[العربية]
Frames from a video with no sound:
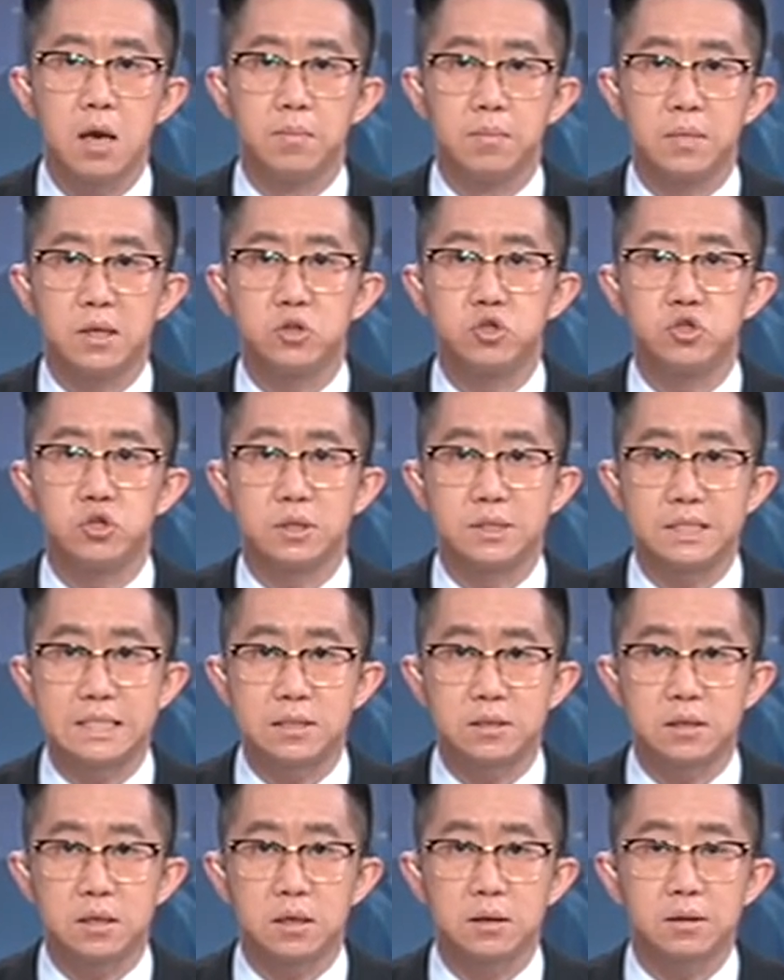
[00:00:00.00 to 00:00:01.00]
من
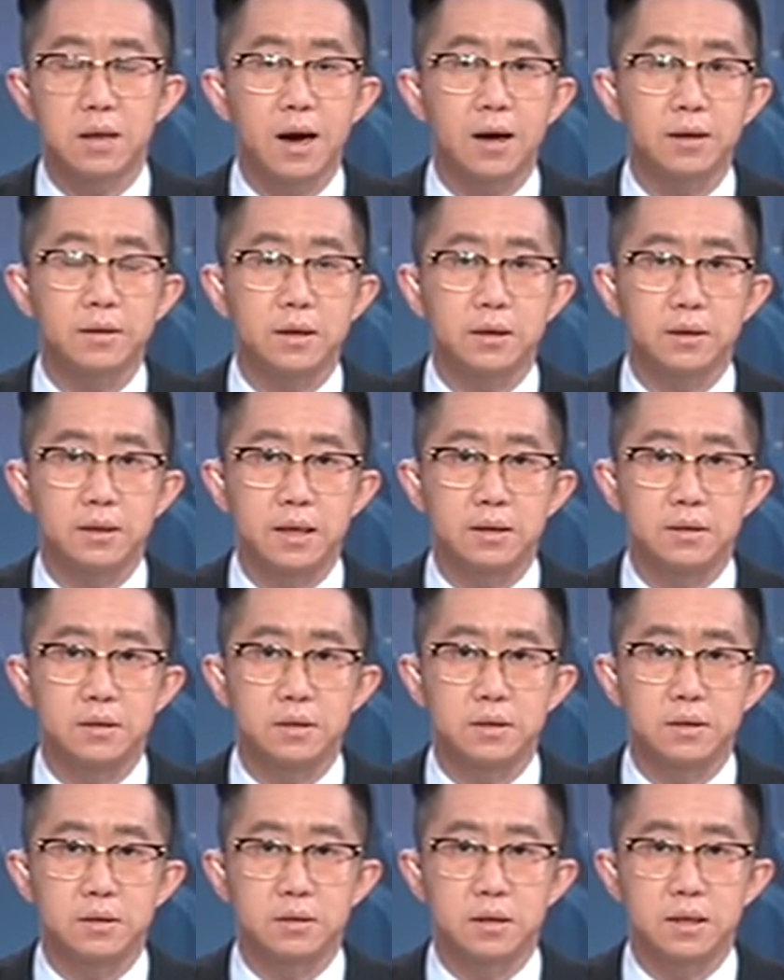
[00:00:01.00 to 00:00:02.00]
جديد تحت قيادة
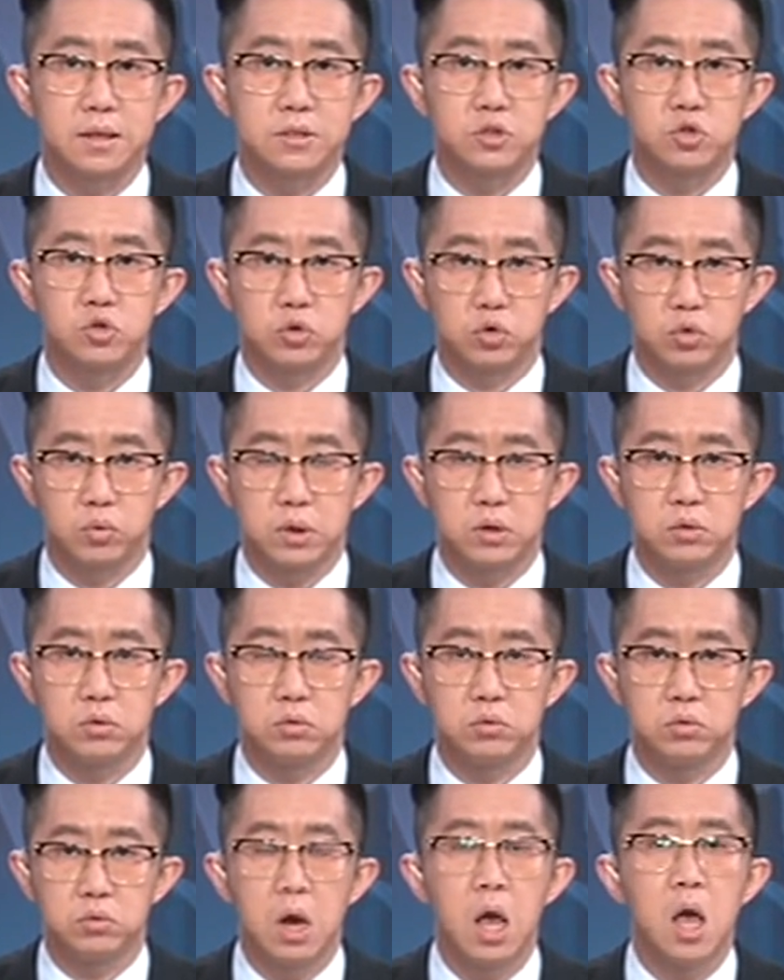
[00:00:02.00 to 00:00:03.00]
الرئيس جوكو
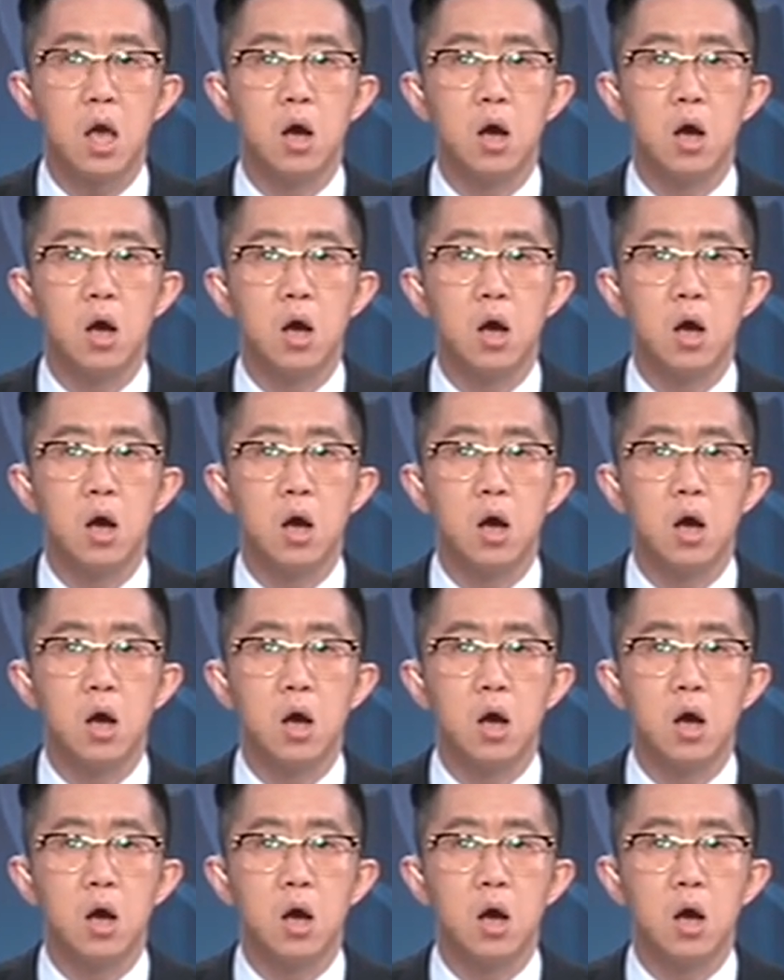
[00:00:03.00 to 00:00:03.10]
ويدودو